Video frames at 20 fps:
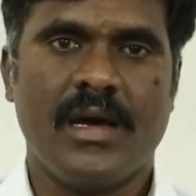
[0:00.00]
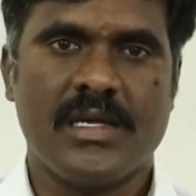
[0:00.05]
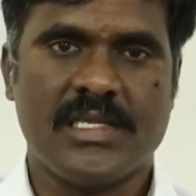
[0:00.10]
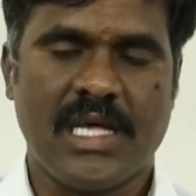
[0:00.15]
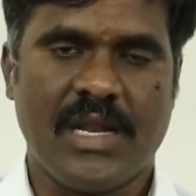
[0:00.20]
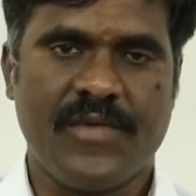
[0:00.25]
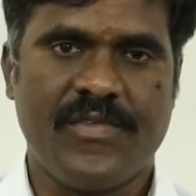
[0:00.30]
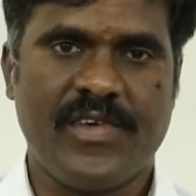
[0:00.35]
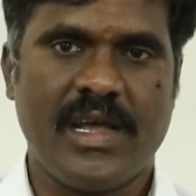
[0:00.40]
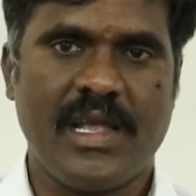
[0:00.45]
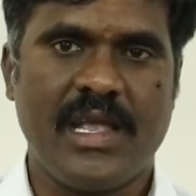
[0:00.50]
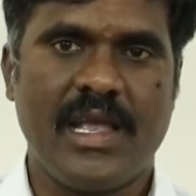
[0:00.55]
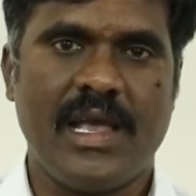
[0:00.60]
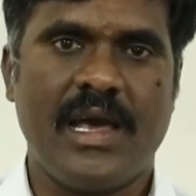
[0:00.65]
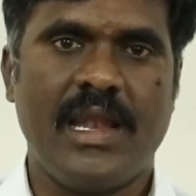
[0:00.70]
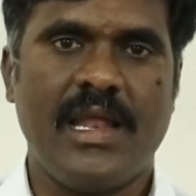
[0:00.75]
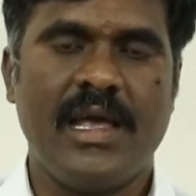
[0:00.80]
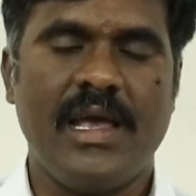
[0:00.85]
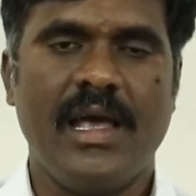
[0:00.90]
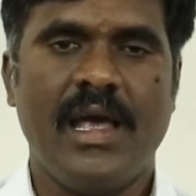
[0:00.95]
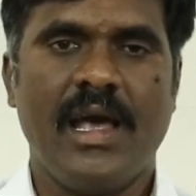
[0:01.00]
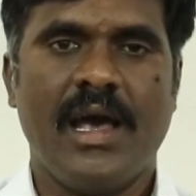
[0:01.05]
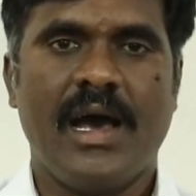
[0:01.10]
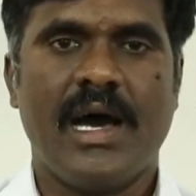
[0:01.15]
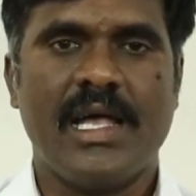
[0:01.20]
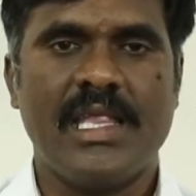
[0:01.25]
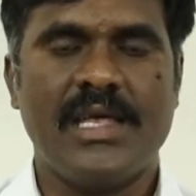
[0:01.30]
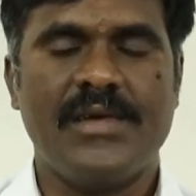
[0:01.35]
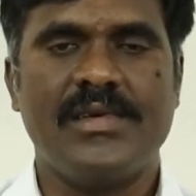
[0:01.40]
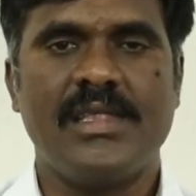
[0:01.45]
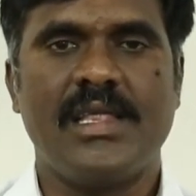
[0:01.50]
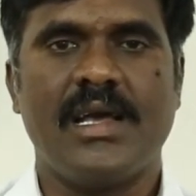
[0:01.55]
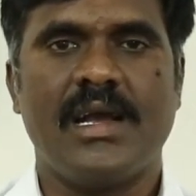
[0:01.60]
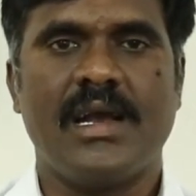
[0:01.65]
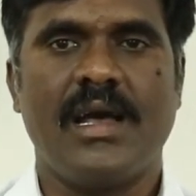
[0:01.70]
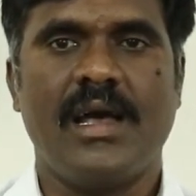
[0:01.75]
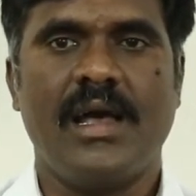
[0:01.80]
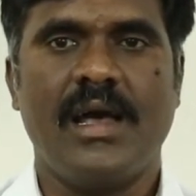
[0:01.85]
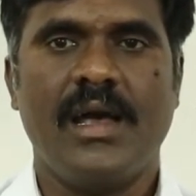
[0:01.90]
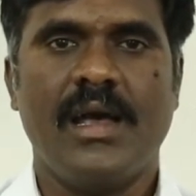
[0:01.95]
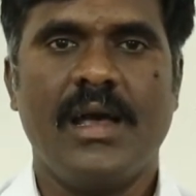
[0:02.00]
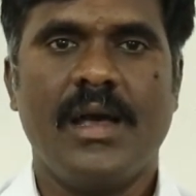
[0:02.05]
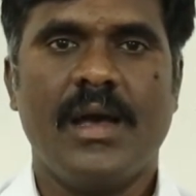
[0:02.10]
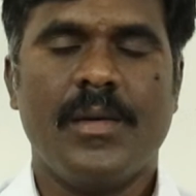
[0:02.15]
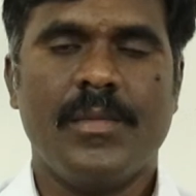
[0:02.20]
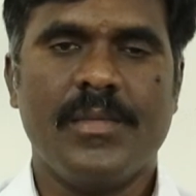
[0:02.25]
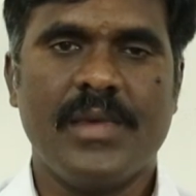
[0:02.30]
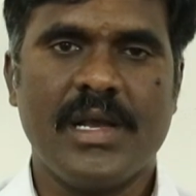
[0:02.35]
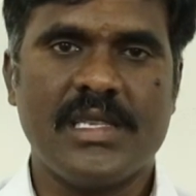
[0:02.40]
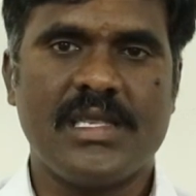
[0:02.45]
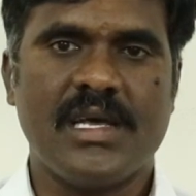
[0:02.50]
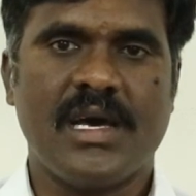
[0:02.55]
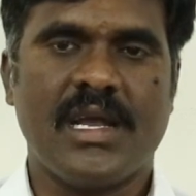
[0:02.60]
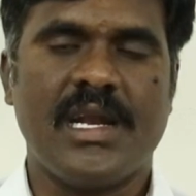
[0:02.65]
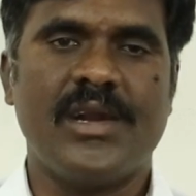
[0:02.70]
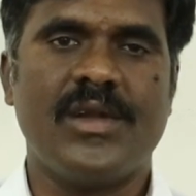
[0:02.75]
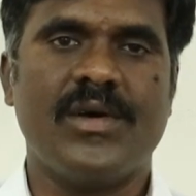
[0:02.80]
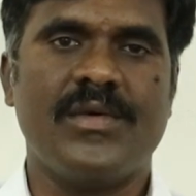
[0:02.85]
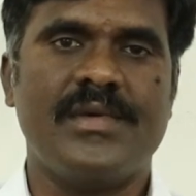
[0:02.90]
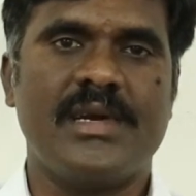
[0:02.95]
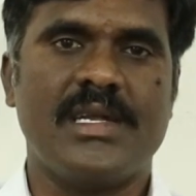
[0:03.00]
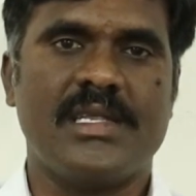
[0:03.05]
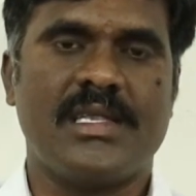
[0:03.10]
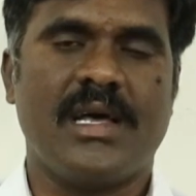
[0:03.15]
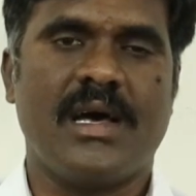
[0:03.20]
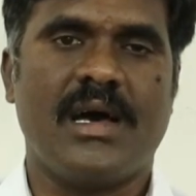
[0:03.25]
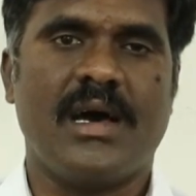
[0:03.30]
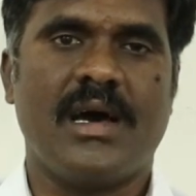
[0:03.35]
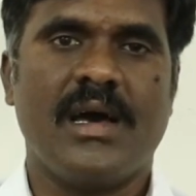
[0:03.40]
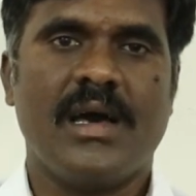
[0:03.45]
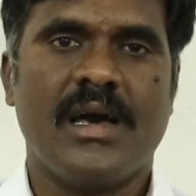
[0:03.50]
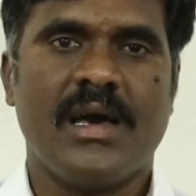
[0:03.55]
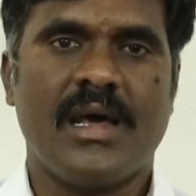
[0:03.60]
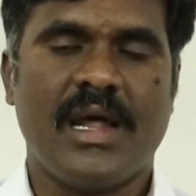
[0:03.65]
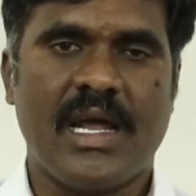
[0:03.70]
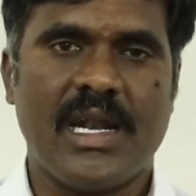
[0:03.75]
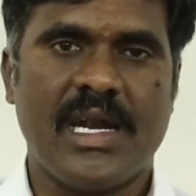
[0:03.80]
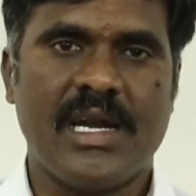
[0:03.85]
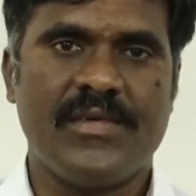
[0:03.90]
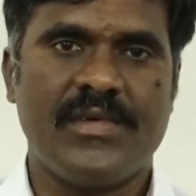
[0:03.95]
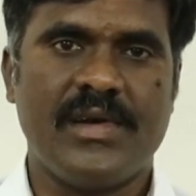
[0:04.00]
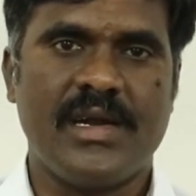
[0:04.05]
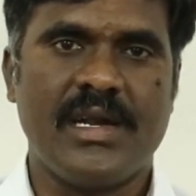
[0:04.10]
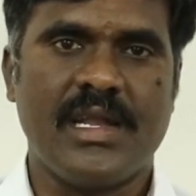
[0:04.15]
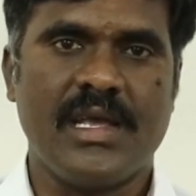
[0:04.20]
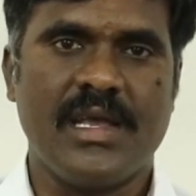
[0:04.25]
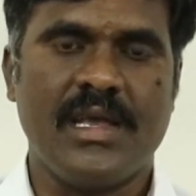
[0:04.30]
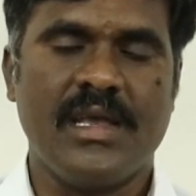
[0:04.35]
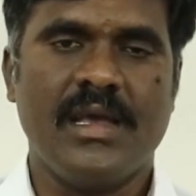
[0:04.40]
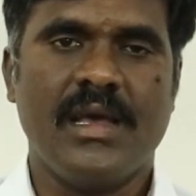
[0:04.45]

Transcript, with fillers: సరఫరా చేయాలి అదేవిధంగా మిగతా రెండో విడత రానటువంటి